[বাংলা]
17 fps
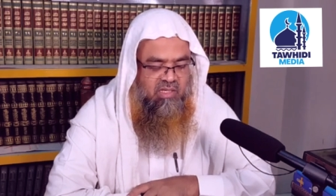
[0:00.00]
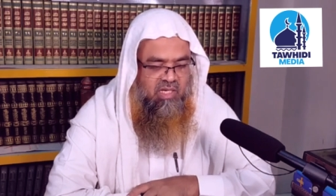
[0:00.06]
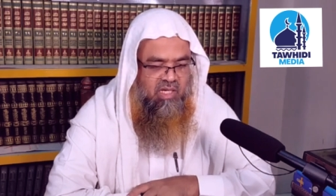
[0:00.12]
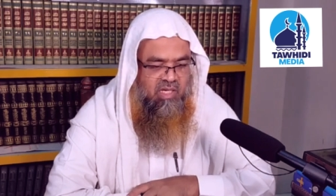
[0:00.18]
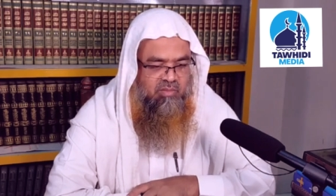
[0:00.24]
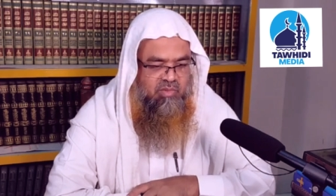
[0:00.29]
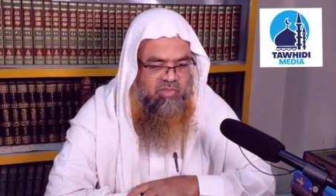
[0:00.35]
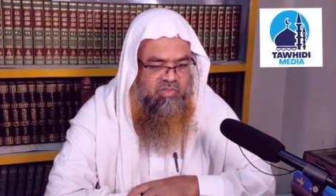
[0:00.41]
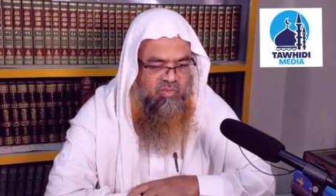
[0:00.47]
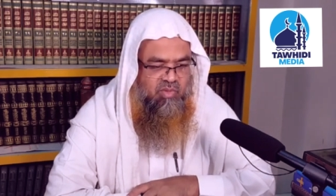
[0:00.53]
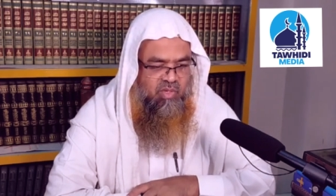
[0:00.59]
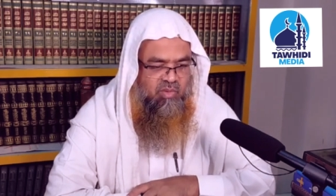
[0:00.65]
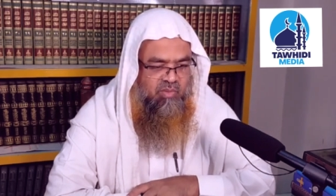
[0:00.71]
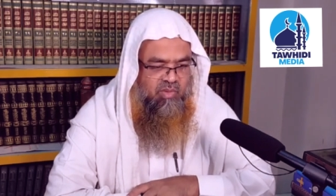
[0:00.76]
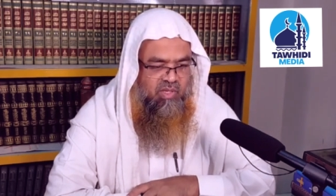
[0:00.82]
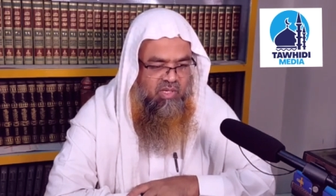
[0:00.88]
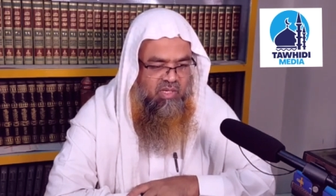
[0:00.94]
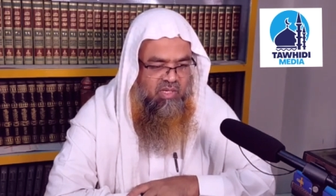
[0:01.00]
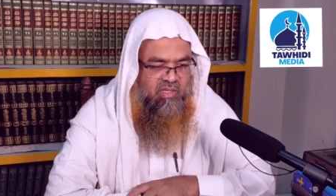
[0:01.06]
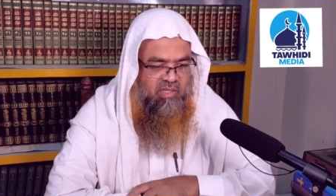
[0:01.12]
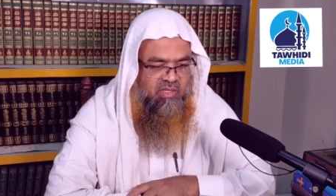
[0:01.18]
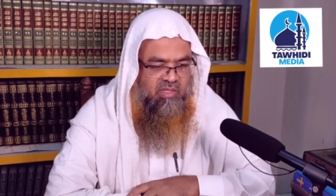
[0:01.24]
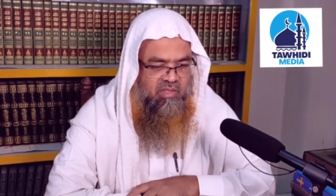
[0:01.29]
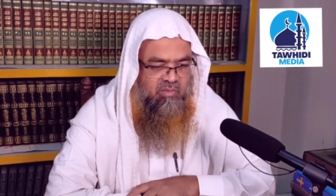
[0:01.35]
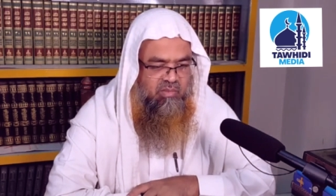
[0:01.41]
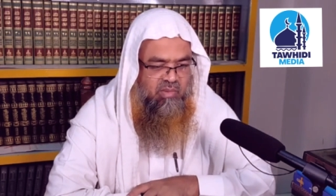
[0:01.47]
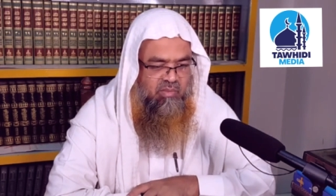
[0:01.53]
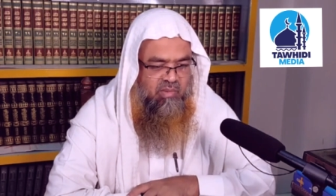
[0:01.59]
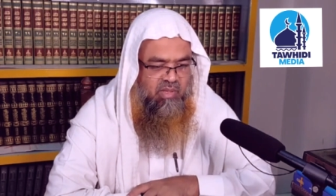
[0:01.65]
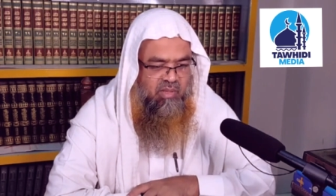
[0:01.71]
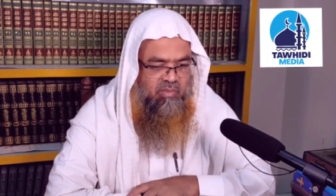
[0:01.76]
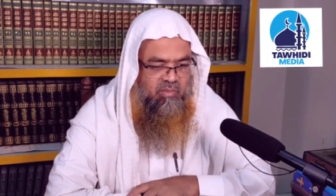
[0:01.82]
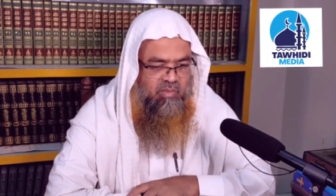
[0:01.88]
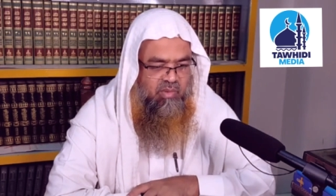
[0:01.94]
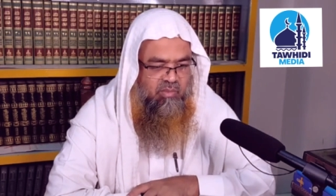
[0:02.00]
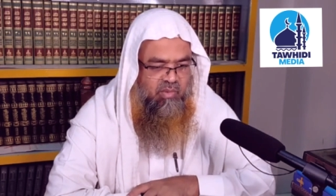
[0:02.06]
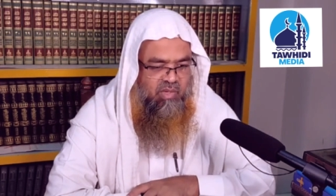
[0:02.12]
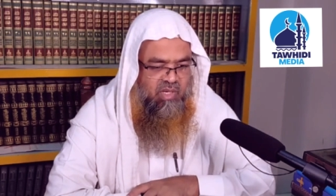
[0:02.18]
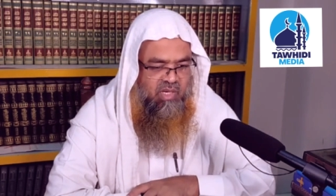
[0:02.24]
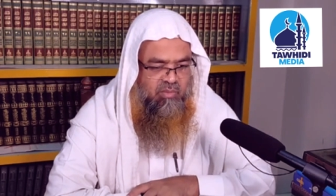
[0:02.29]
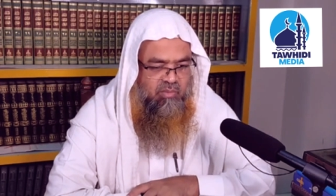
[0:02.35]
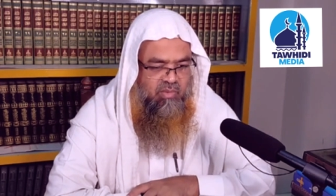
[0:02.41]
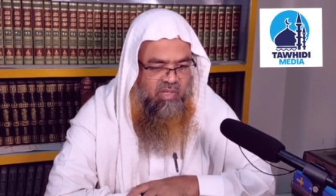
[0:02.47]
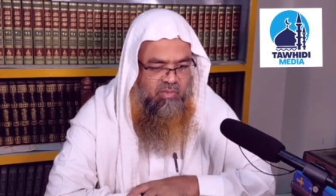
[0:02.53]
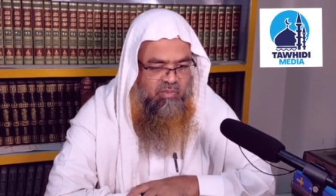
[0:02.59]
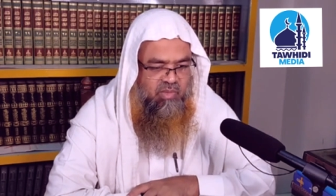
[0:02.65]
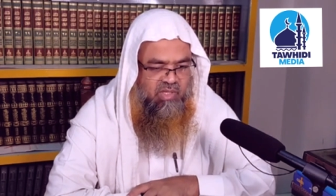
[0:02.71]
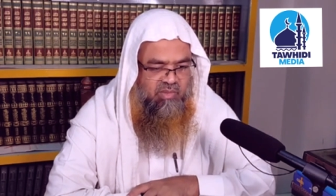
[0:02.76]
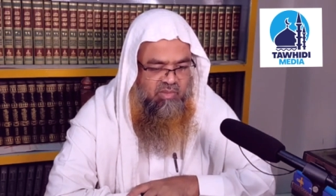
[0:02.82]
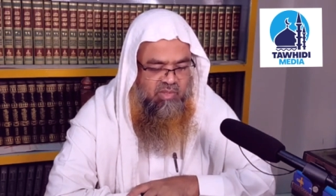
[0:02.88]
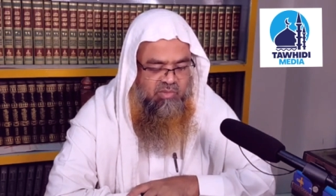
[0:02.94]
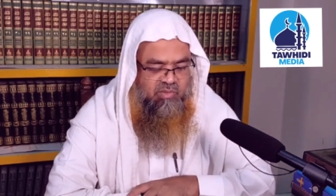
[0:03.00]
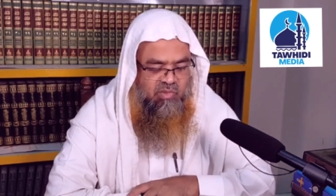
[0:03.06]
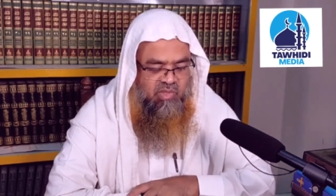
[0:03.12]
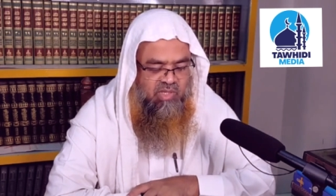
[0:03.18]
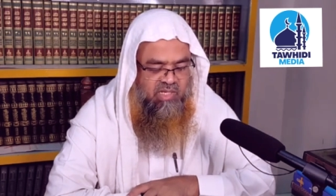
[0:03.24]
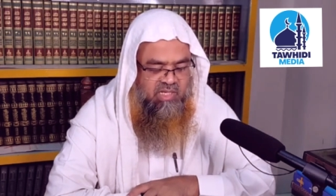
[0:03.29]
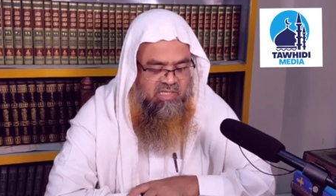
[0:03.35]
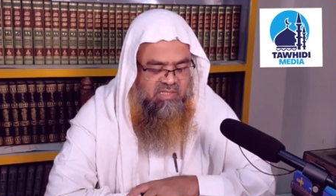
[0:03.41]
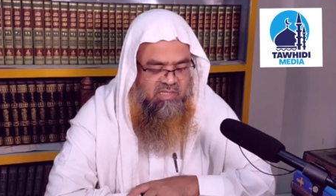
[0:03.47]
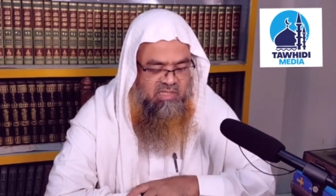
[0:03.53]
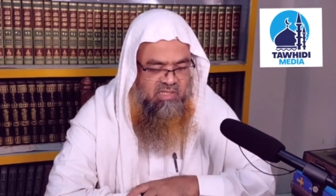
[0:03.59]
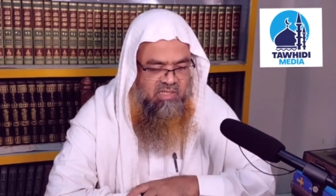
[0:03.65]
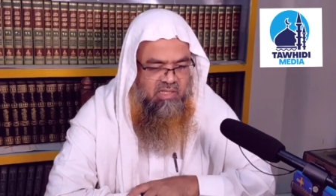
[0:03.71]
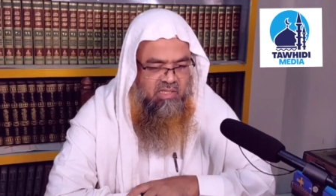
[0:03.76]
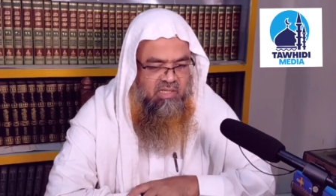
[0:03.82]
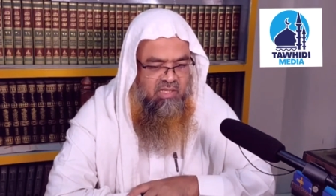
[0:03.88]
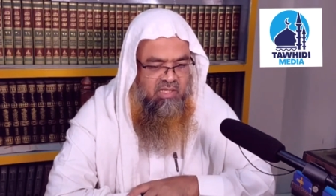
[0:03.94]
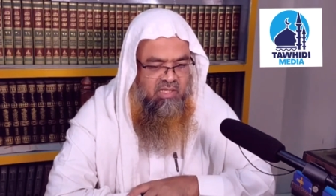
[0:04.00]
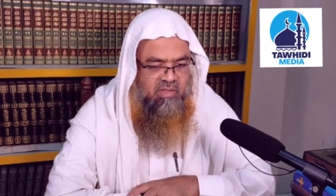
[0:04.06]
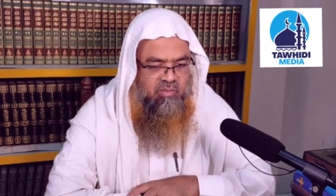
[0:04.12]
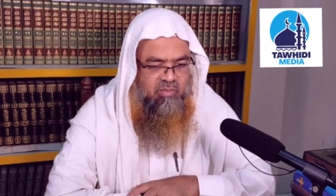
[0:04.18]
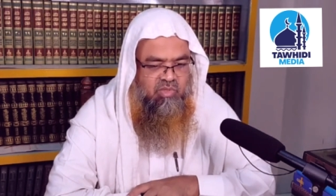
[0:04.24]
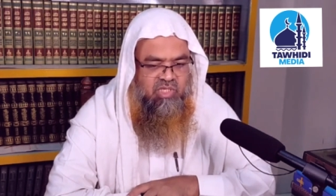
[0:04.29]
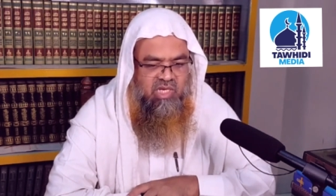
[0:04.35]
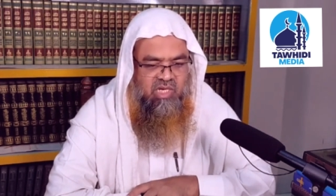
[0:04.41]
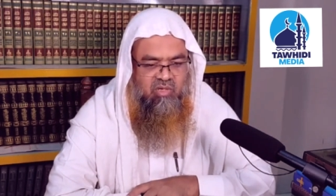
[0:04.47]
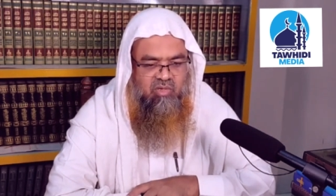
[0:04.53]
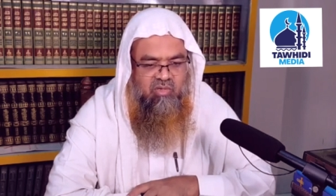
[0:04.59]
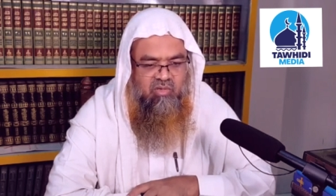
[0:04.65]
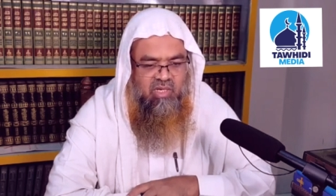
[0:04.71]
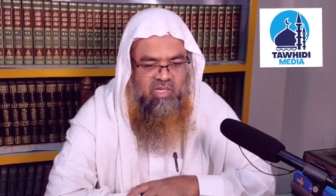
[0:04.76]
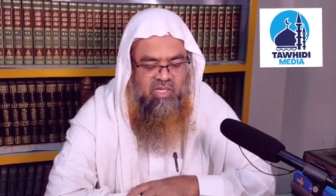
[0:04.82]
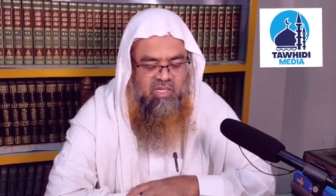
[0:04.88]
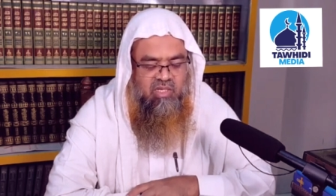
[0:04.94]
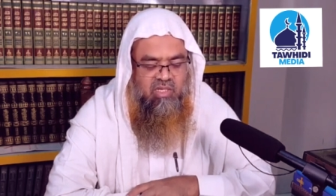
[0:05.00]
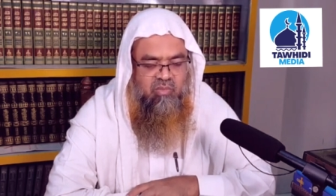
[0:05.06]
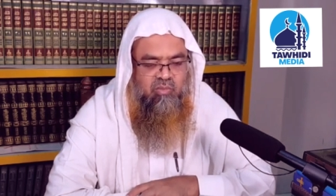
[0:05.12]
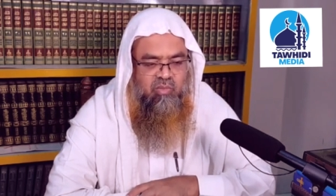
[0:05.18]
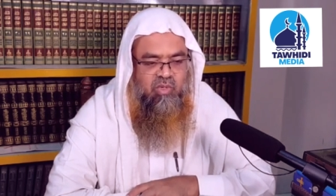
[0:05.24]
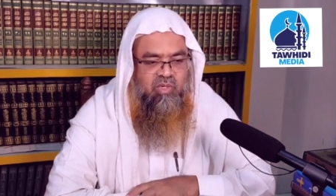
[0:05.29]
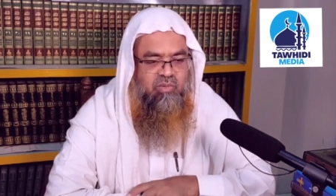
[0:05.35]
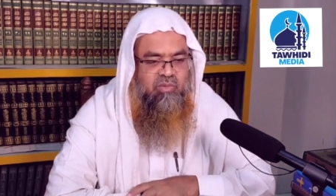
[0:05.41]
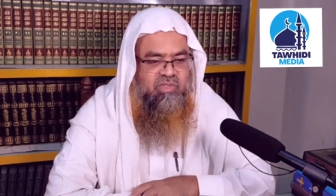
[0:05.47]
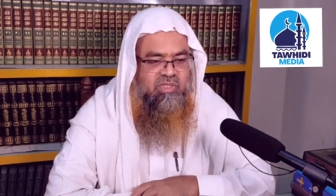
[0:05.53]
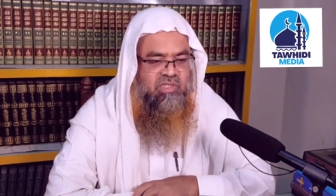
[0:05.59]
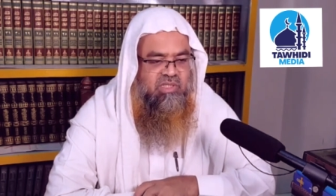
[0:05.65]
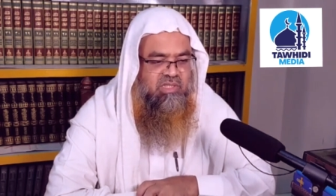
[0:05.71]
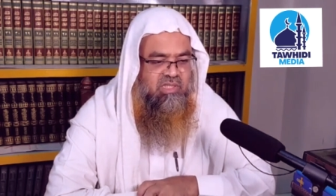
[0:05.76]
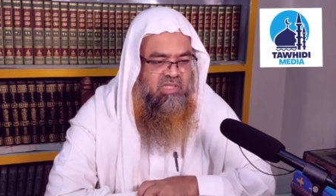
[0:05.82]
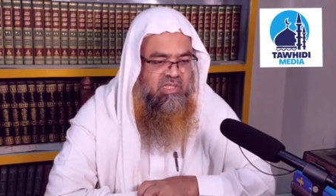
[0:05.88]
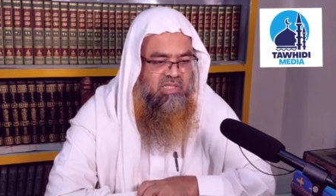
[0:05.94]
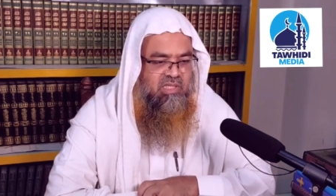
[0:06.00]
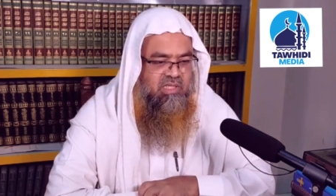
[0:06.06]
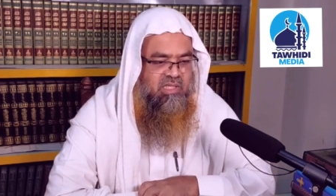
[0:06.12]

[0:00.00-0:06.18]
আবু ইউসুফ রহমান ইমাম আবু হানিফ রহমতুল্লাহর কাছে বিশাল ঘটনা পরবর্তীতে তিনি